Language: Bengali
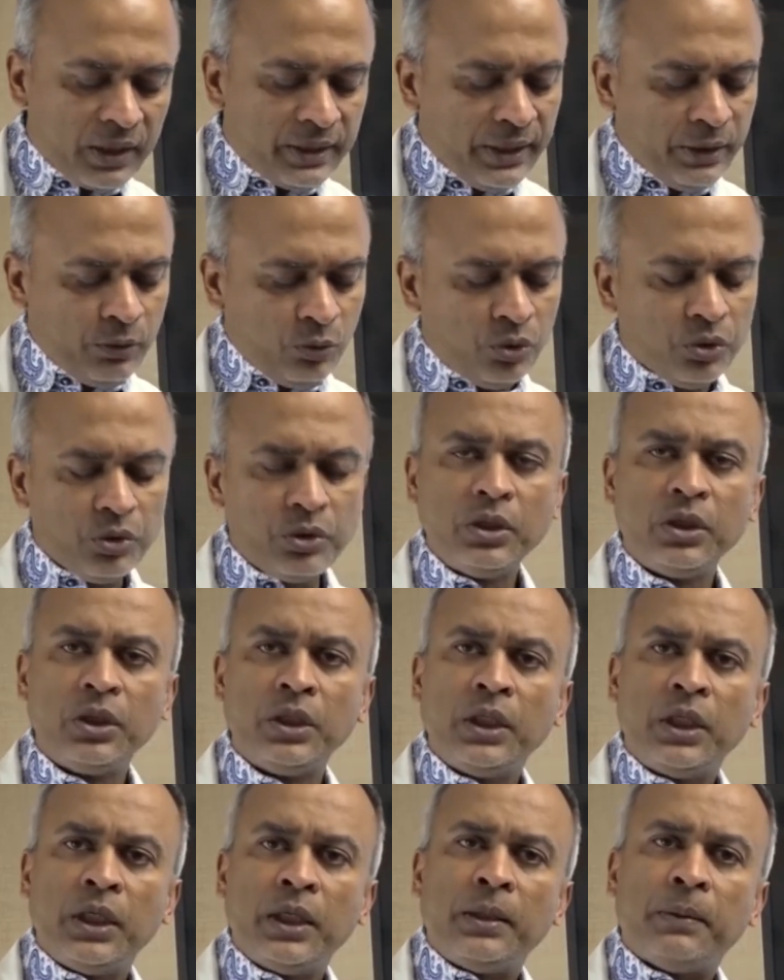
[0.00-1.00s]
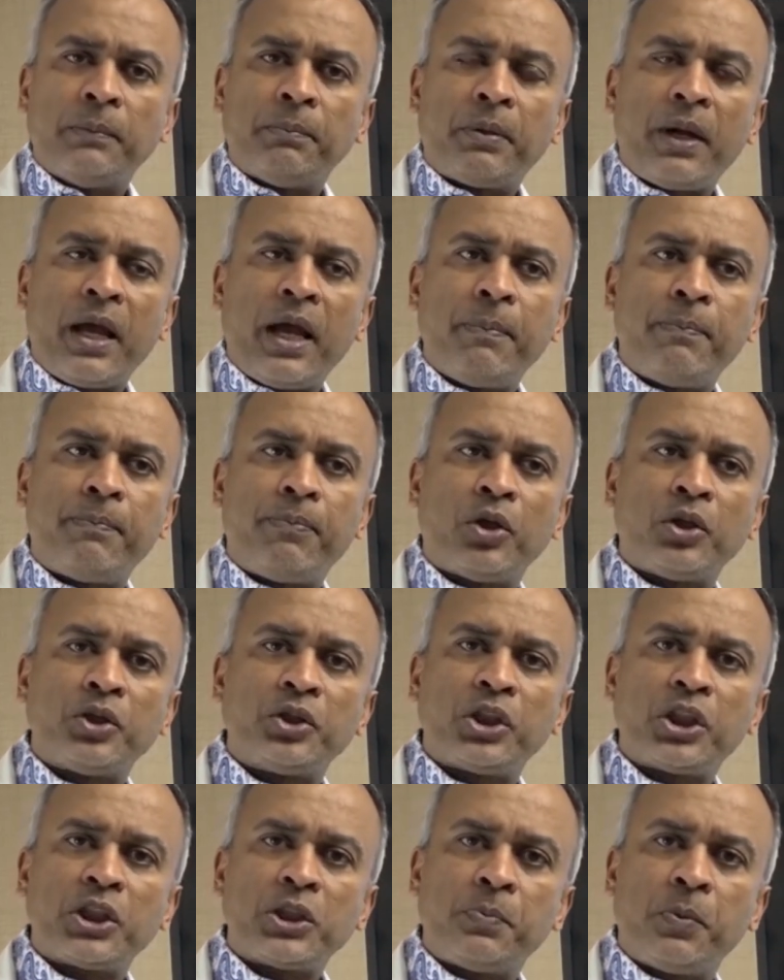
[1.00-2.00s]
দেখুন প্রায়
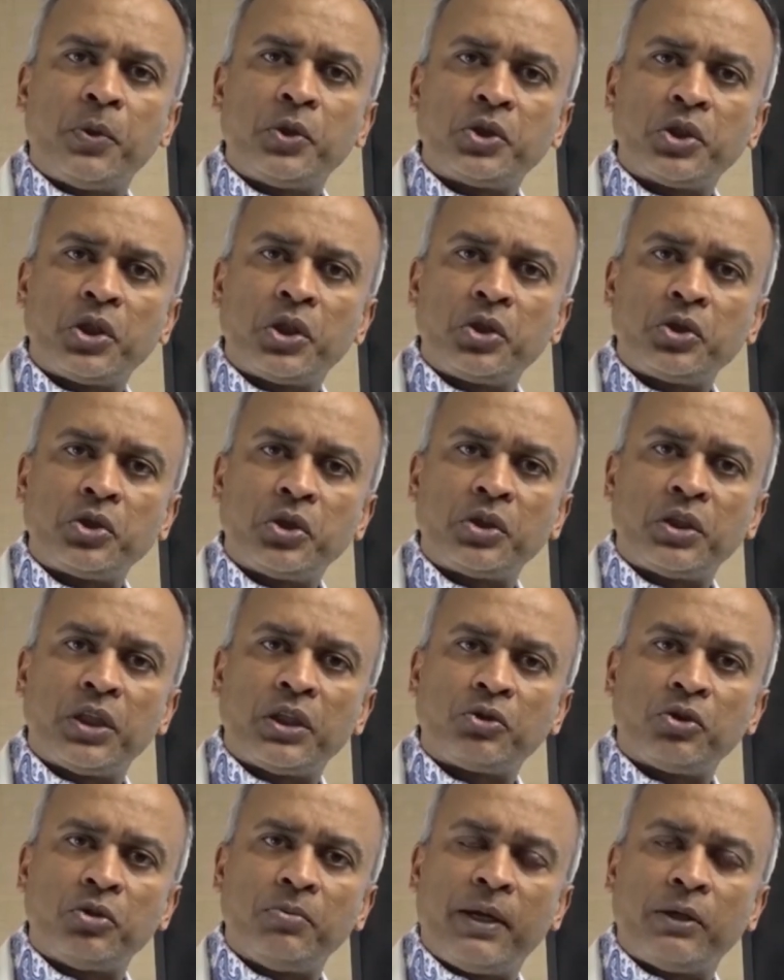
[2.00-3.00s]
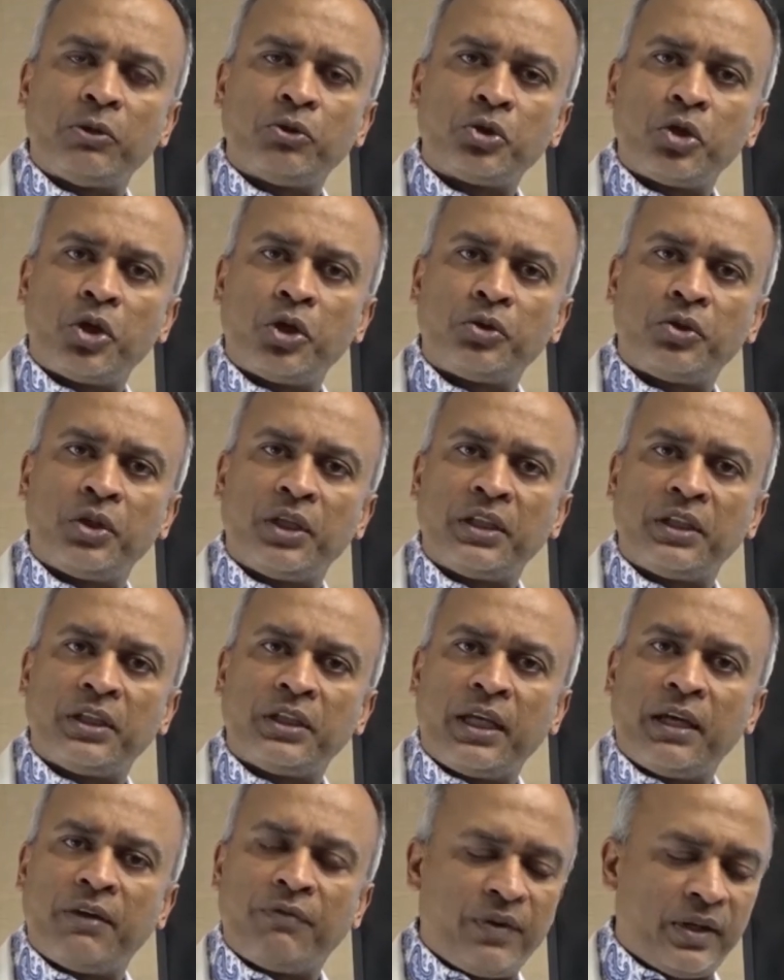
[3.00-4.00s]
পঞ্চাশ পঞ্চান্ন শতাংশ মানুষ হয়তো
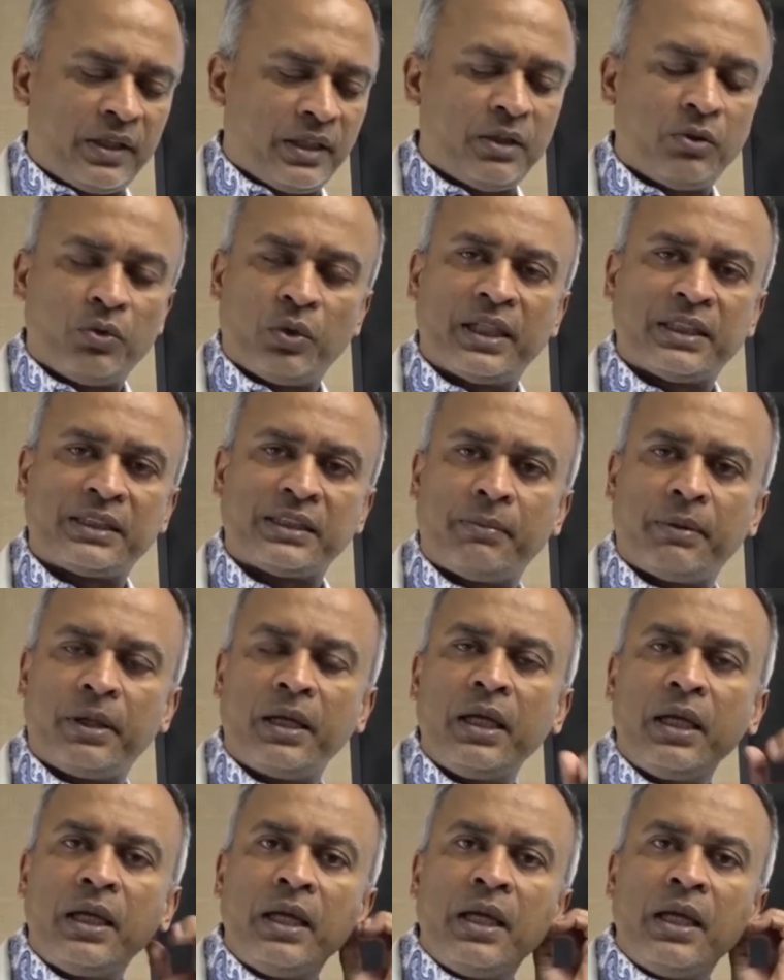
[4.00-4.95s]
এটিতে এফেক্টেড হয়ে যাবে